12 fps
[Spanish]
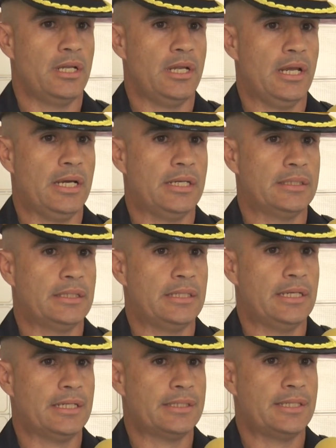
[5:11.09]

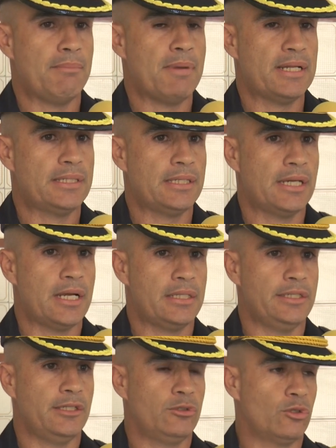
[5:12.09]
la temática al
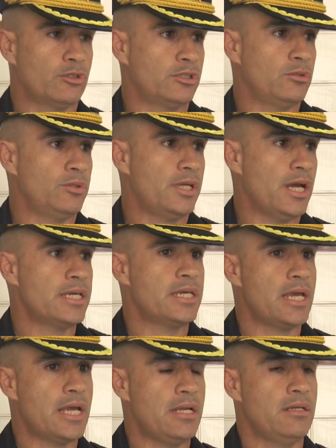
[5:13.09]
director de seguridad
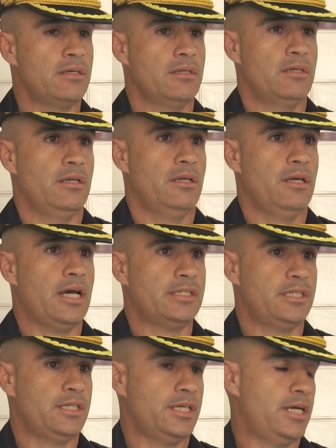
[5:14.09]
y él
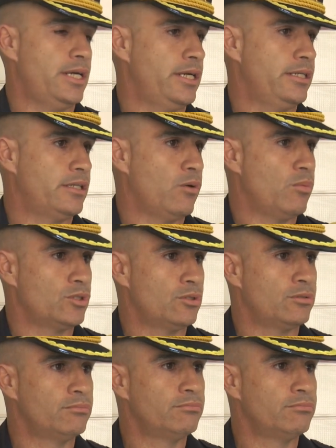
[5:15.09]
hace llegar al Estado Mayor.